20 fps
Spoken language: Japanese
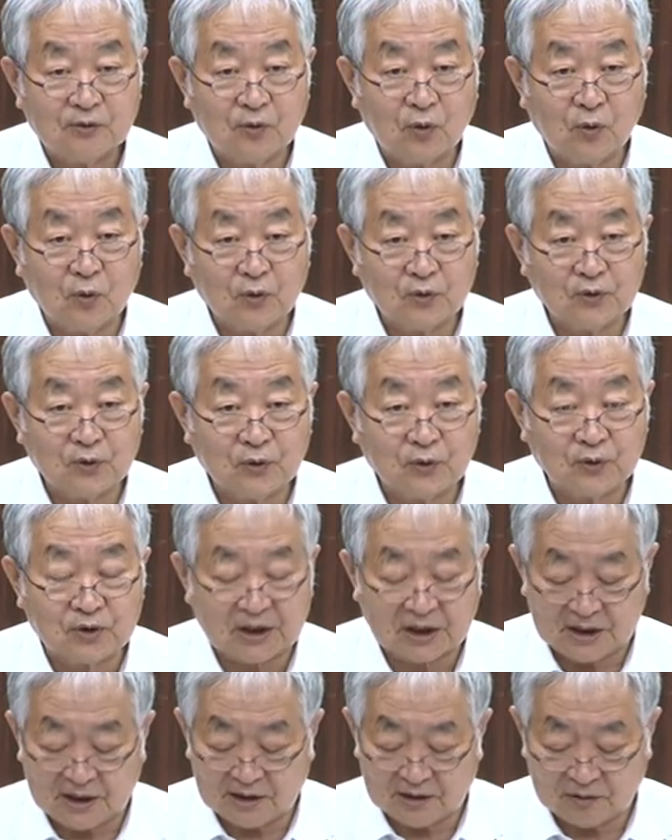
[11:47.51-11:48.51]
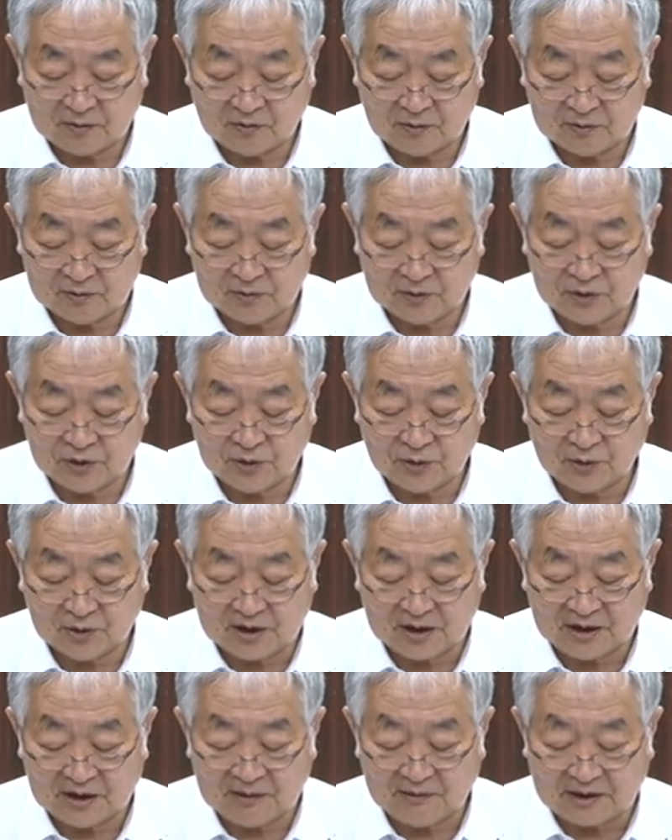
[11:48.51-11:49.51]
能動的受
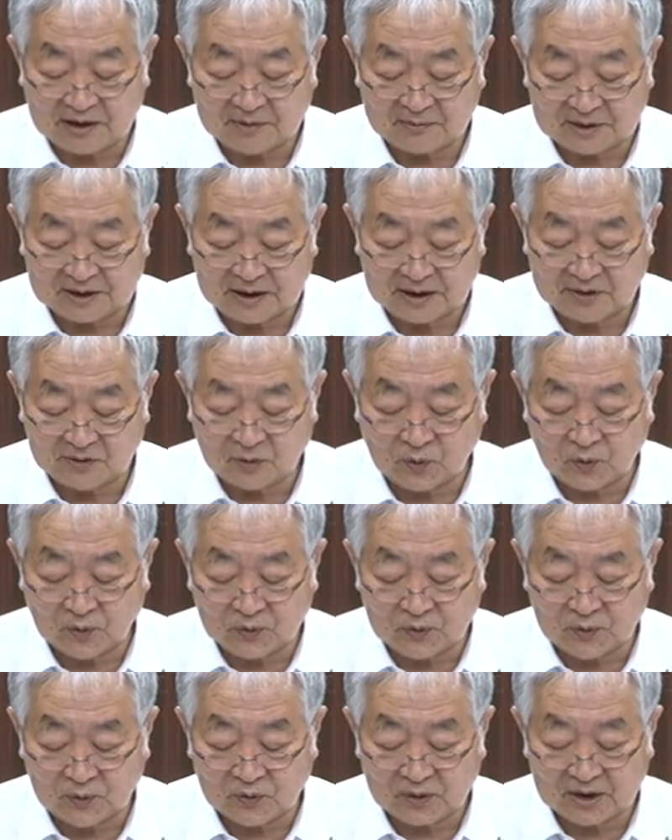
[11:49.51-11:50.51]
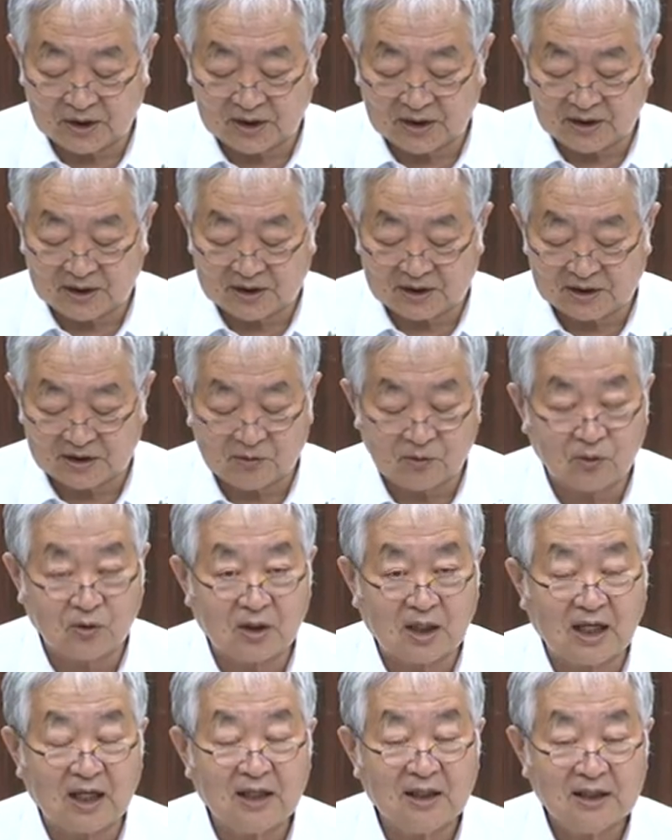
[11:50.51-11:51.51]
動的ではありません能動的な思
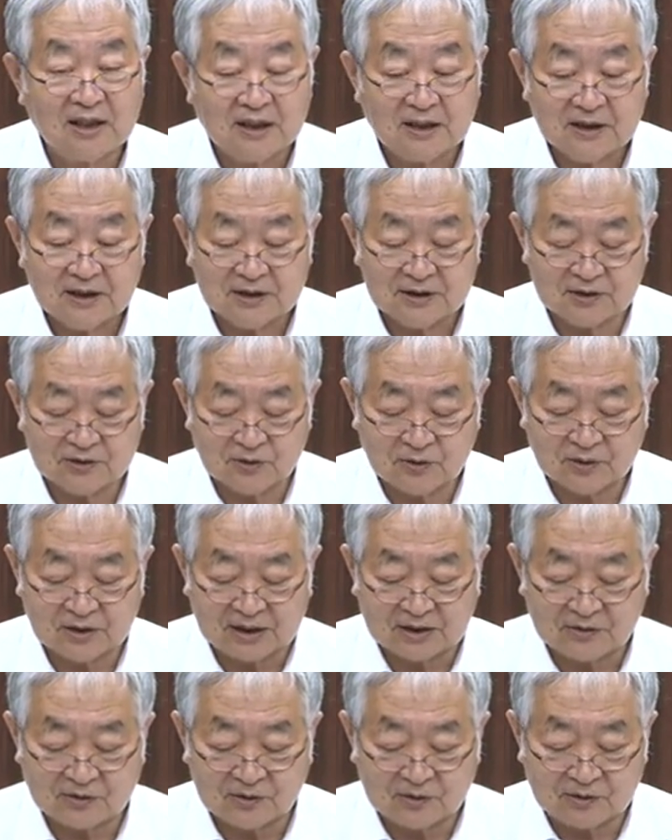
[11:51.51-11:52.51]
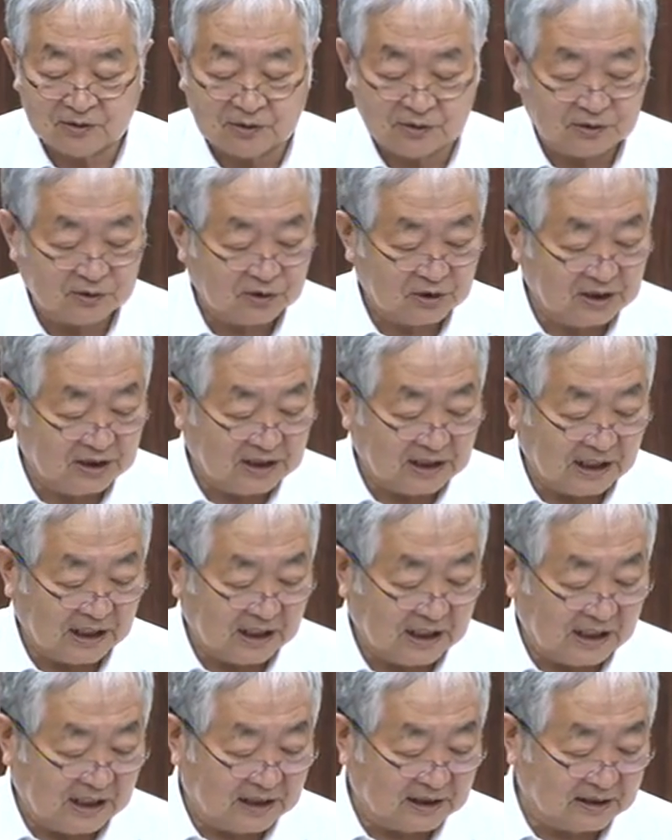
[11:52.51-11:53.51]
考が必要だというふうに考
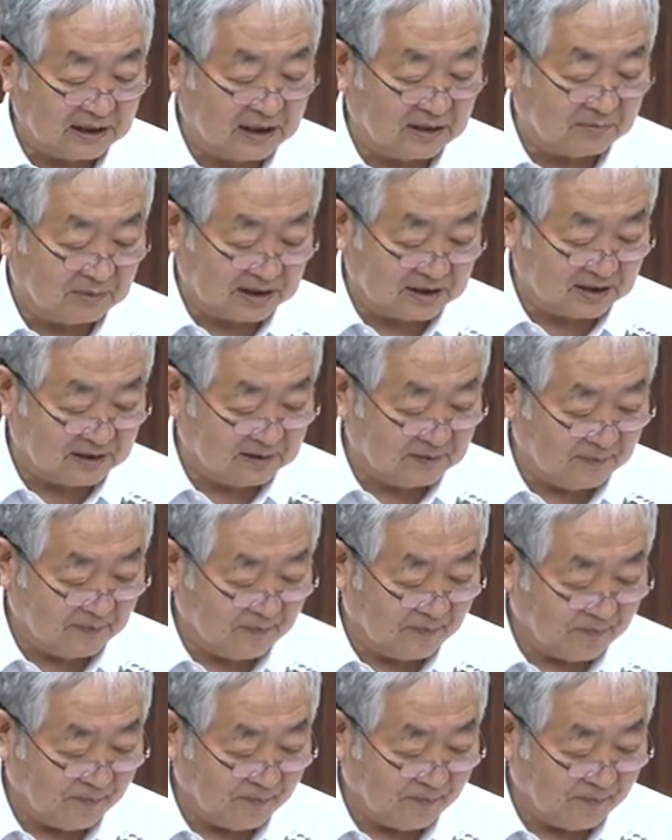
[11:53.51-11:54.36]
えています、